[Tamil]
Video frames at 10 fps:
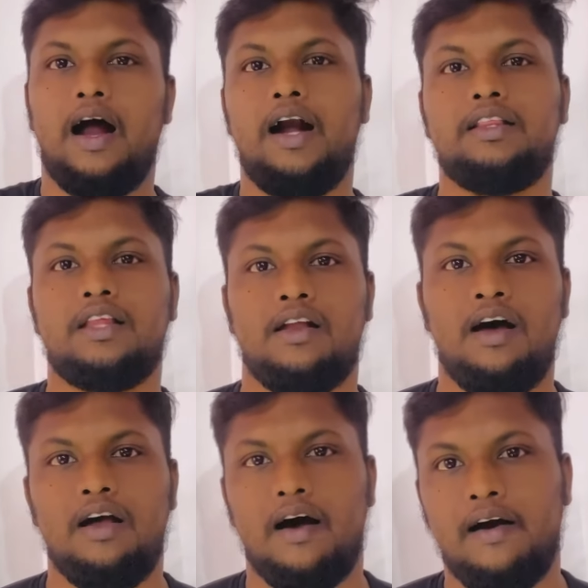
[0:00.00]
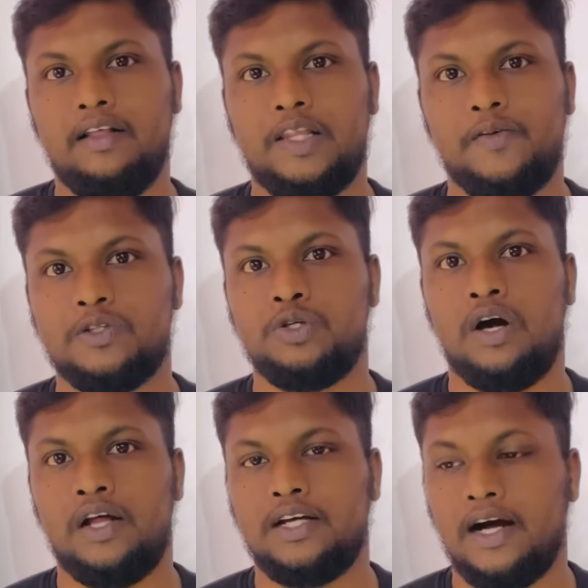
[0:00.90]
அடுத்த நாள் அடுத்த வருஷம்
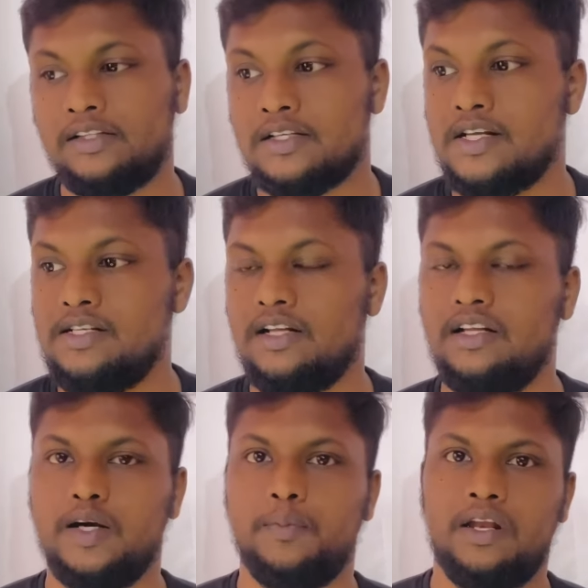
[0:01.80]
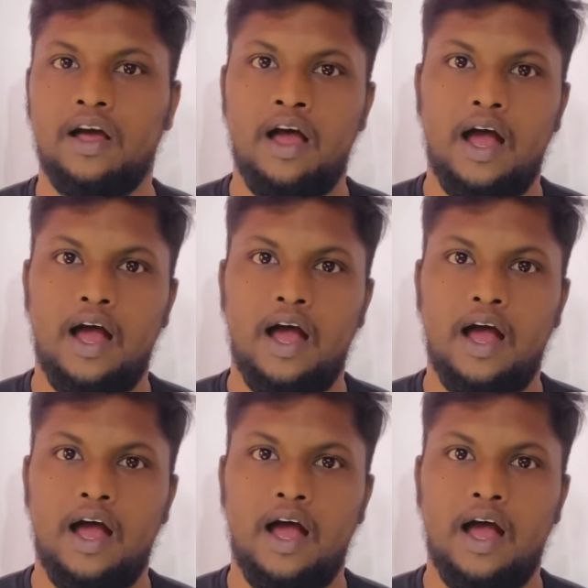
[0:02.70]
அதுக்கு அடுத்த ஸ்டேஜில் இருந்தீங்க அப்படின்னா